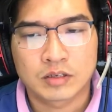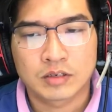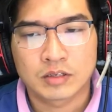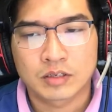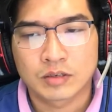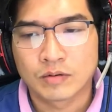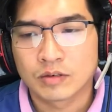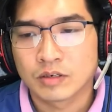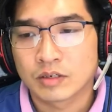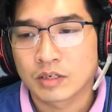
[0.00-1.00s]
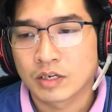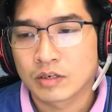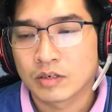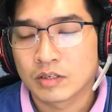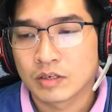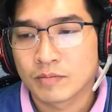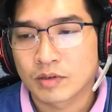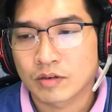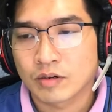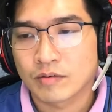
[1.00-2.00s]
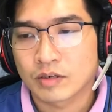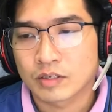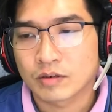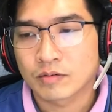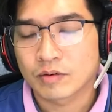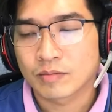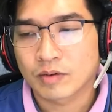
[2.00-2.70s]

lại: Ma ma gà là sao ạ? À?